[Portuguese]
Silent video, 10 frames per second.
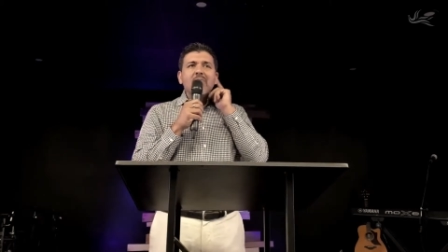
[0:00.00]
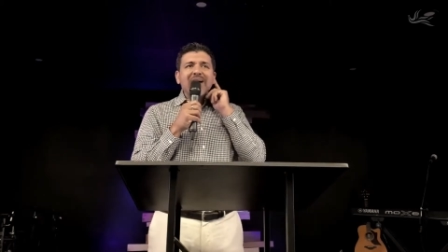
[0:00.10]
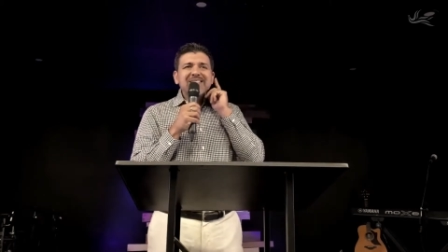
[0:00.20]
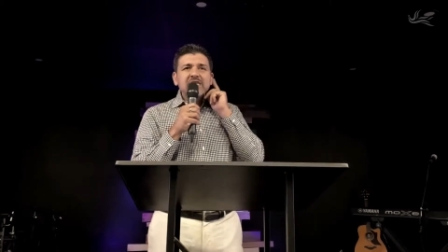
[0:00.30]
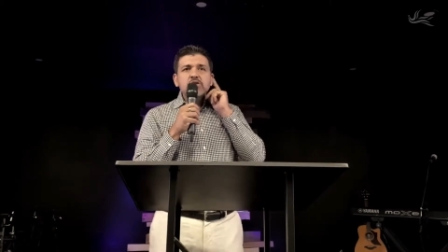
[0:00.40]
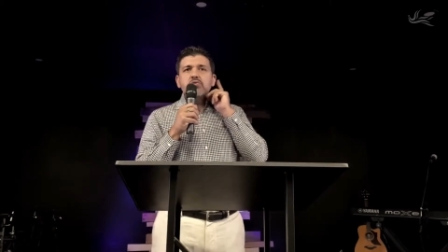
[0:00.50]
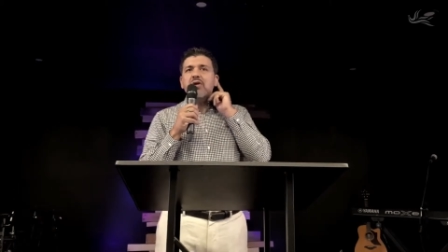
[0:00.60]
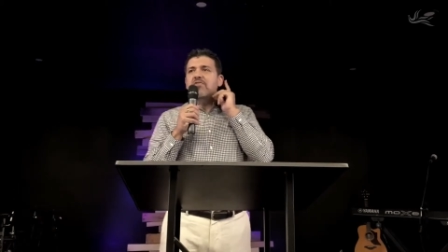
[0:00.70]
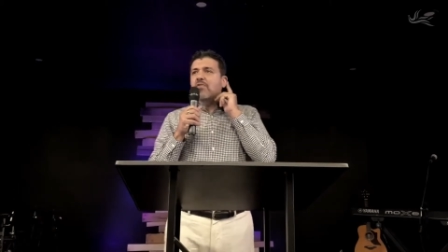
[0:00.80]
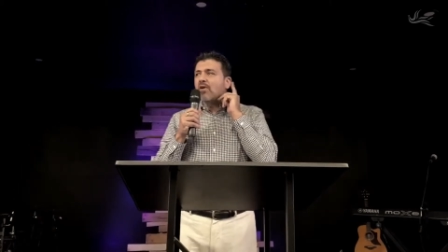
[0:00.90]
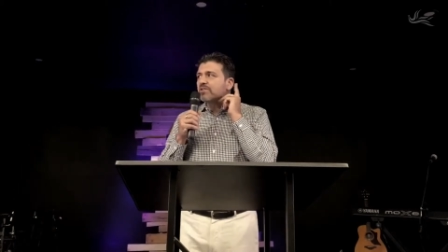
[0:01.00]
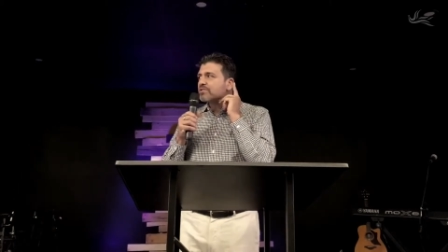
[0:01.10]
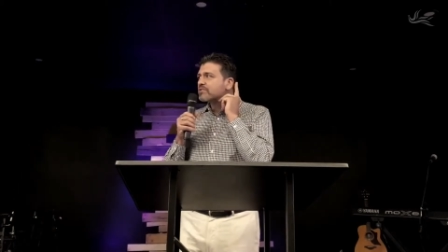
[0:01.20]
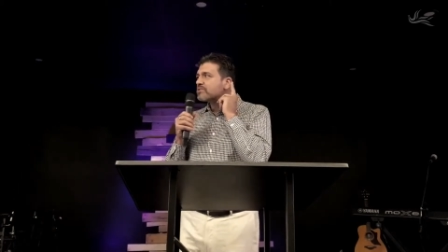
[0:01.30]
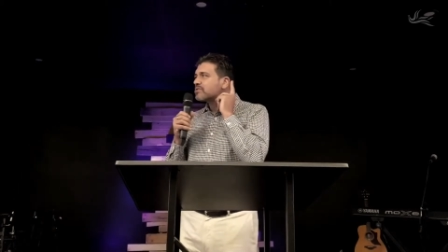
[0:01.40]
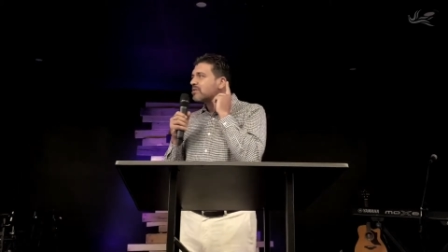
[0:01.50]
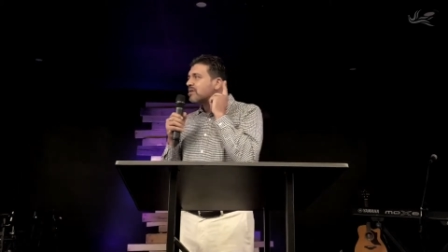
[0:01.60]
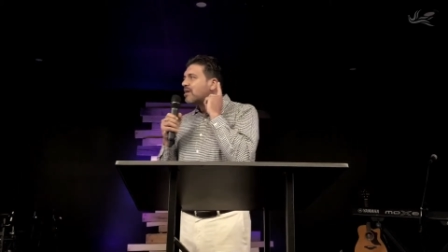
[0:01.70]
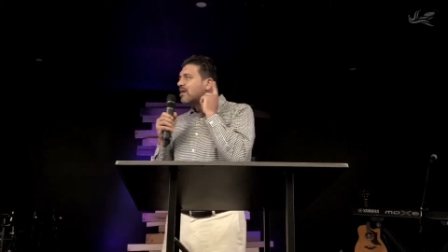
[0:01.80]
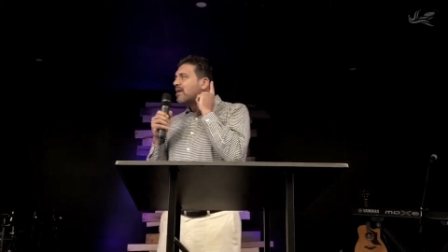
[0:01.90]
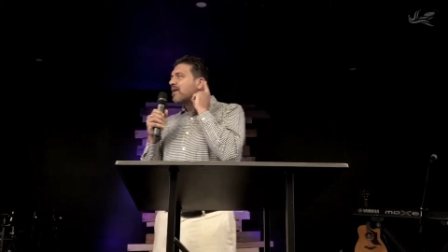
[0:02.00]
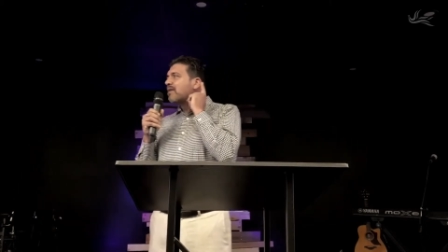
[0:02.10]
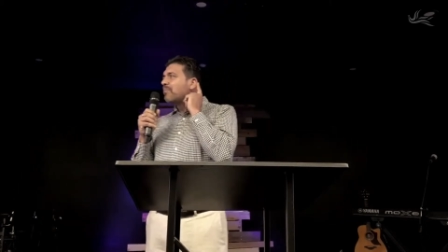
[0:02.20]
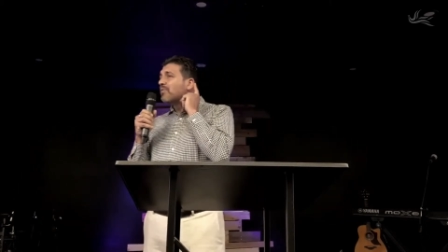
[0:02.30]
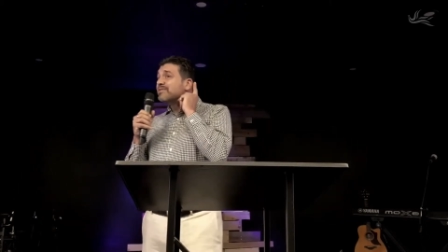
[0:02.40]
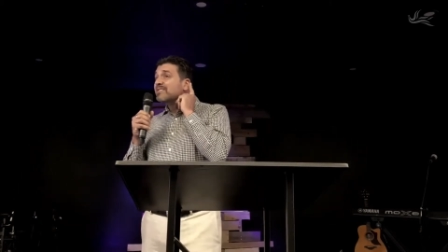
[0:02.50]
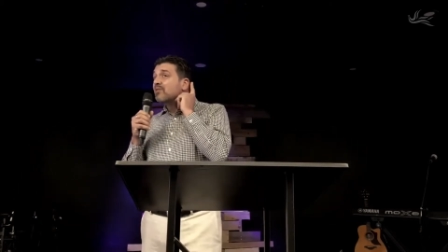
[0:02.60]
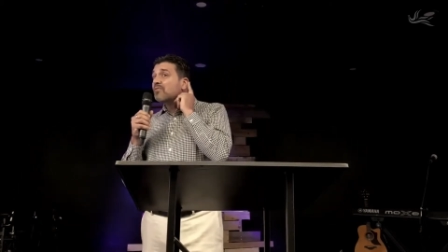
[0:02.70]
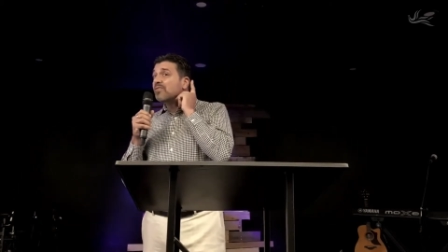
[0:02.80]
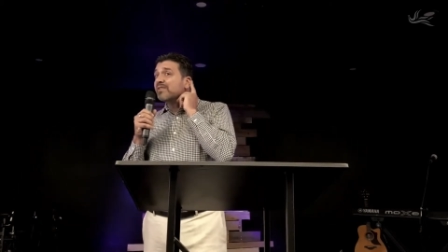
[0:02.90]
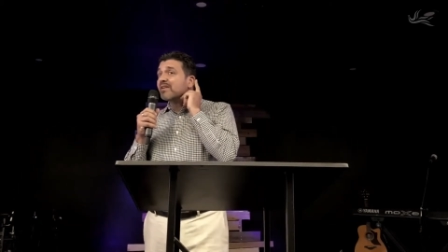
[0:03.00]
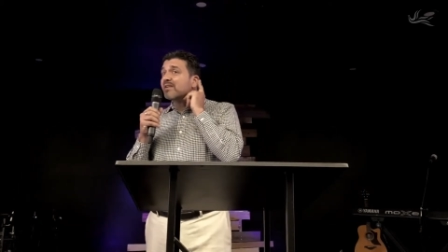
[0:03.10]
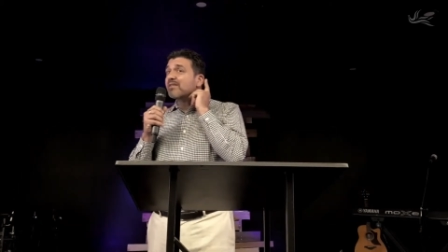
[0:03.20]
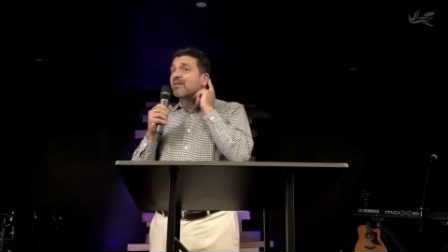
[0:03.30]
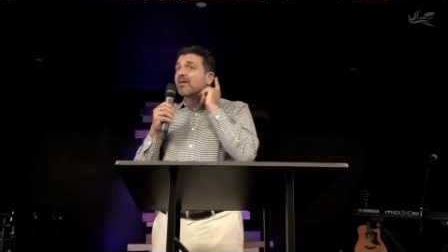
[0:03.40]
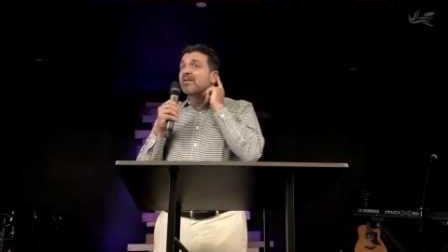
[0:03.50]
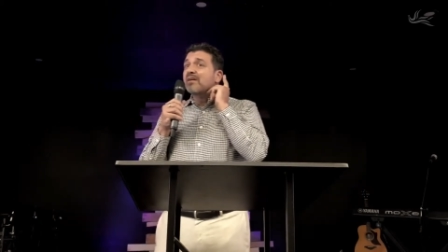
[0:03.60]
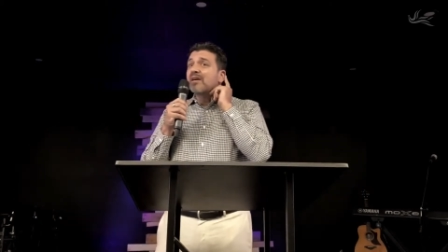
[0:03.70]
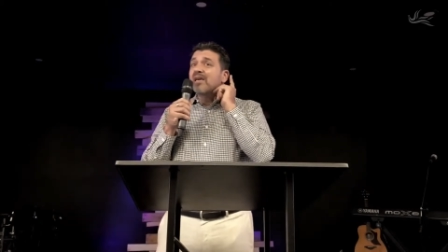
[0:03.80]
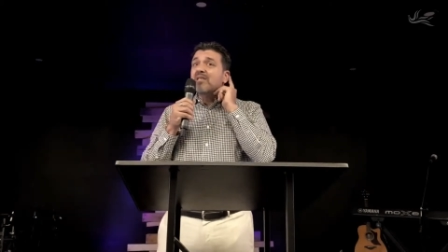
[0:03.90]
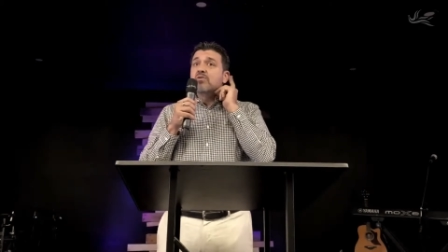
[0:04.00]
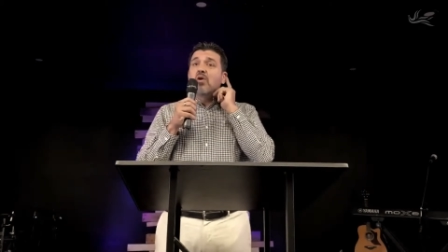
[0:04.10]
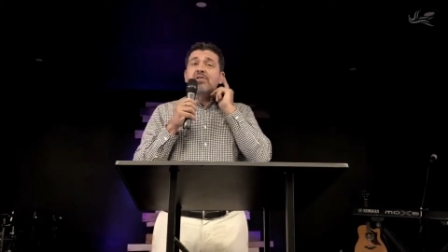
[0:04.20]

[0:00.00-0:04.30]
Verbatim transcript: mas a sua voz, ela pode ser ouvida. Em